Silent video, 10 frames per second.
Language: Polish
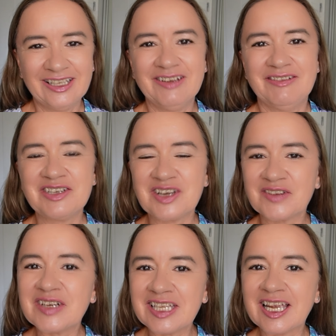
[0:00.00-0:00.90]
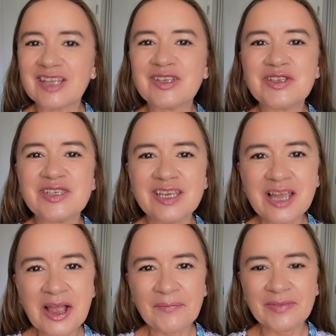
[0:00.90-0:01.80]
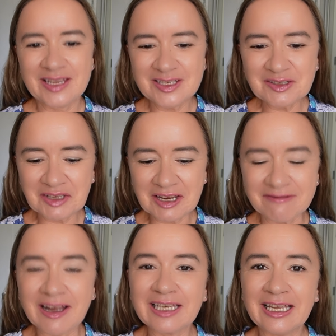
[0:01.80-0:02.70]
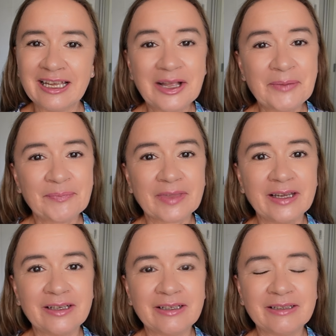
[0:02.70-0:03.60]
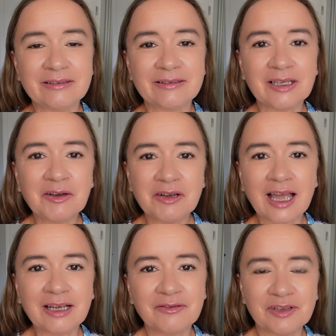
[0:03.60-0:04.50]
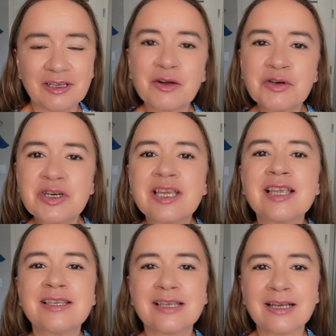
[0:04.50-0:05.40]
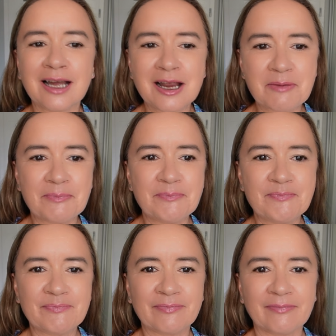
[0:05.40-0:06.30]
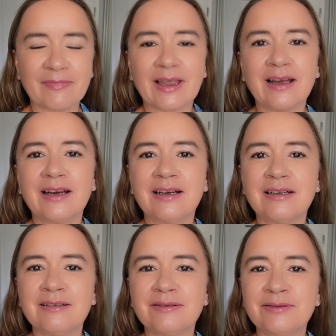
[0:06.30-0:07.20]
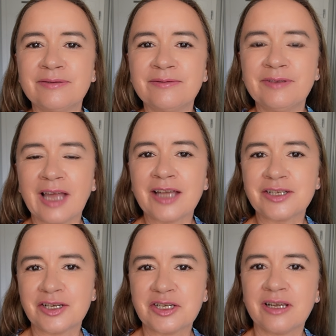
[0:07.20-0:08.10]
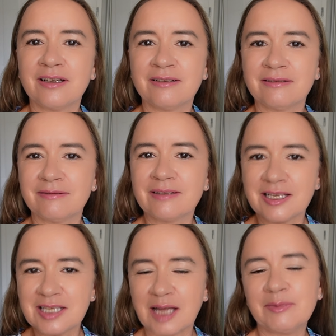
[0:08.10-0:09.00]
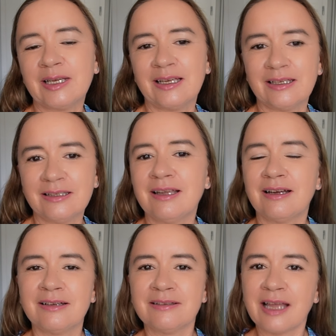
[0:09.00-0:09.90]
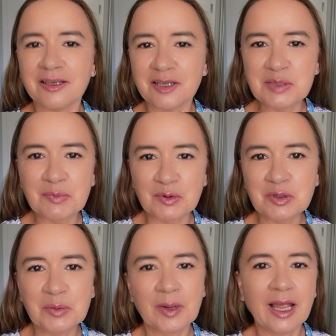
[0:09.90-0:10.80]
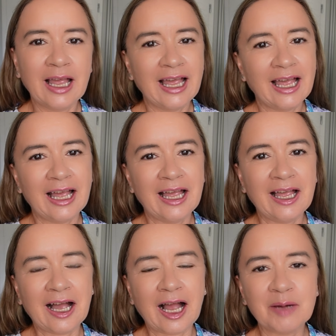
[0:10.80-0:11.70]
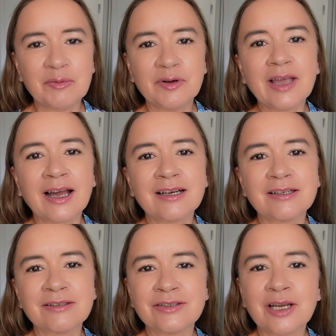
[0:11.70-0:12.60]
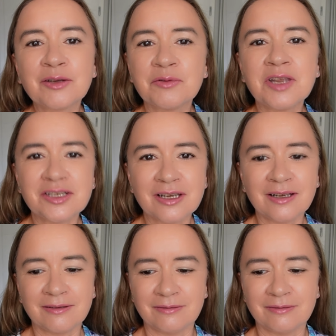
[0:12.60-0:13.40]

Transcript: niewyczerpanej radości jest odkrywanie e, tego, jak w różnych językach mm, Y, wyraża się te same idee na inny sposób, e, albo jak żartuje się